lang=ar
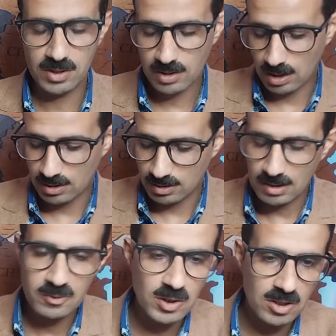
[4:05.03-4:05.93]
اطلاق
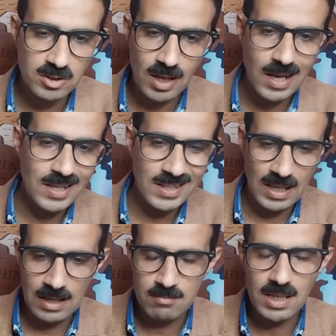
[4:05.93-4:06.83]
النار في القطاع اي
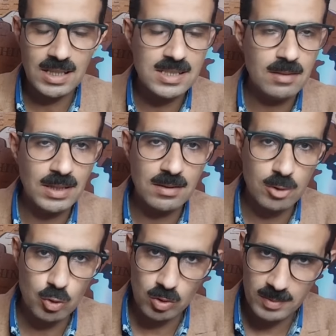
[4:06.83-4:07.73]
كلام بقى لنا 7
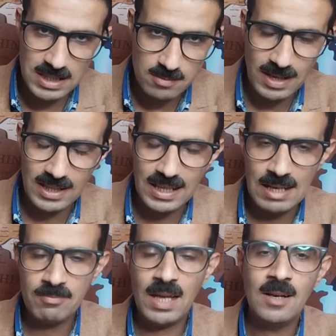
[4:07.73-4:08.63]
8 شهور بنسمع
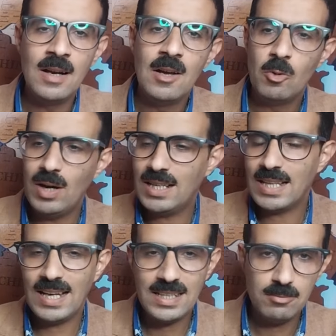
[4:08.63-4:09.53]
الكلام ده ولا
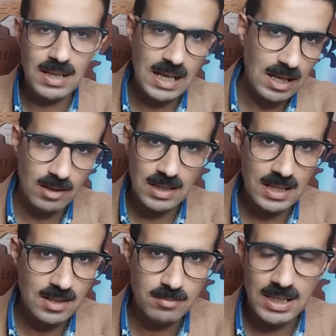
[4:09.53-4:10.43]
ده هيعمل حاجه ولا
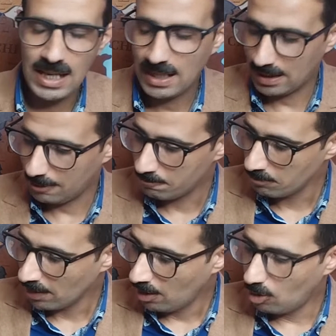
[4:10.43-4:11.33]
ده هيعمل حاجه
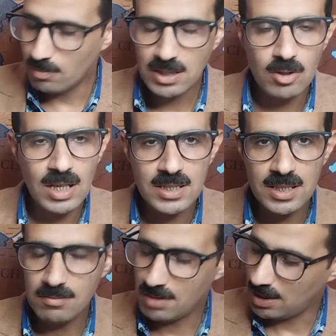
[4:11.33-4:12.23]
هما
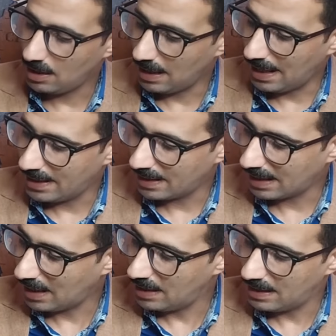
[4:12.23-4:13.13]
دلوقتي مين اللي
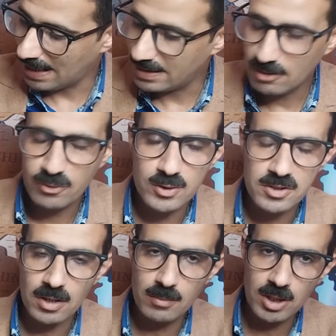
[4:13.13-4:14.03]
هيخلي هينفذ
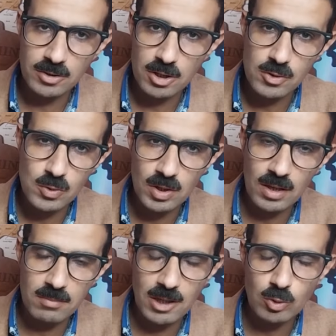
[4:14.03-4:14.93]
طلبات رئيس الوزراء
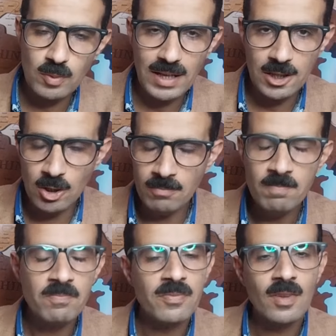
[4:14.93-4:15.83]
المغضوب عليهم
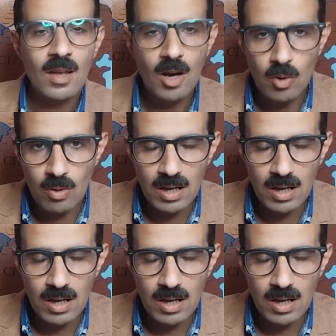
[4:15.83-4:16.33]
هو